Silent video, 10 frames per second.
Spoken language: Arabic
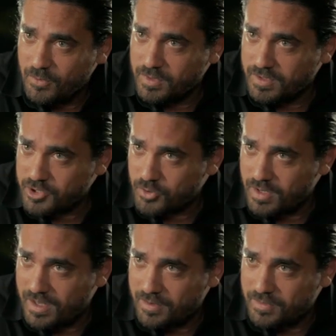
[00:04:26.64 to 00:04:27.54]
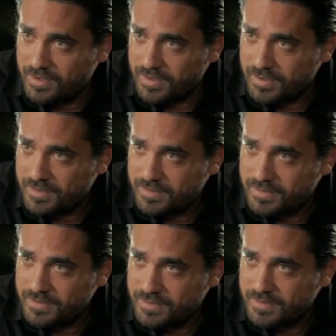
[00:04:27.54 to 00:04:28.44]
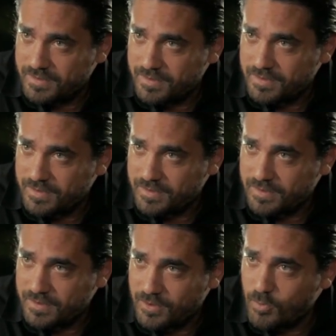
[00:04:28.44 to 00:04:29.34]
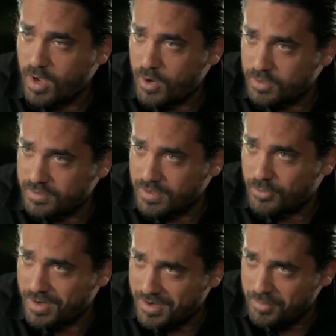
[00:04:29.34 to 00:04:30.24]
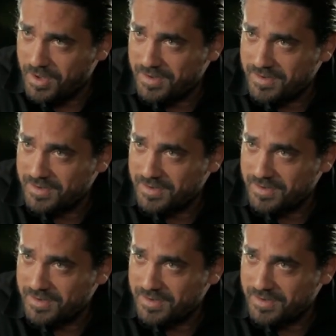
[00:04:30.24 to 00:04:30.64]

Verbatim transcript: وما تضيعش كل حاجه منك قوم حاول تاني وكلمها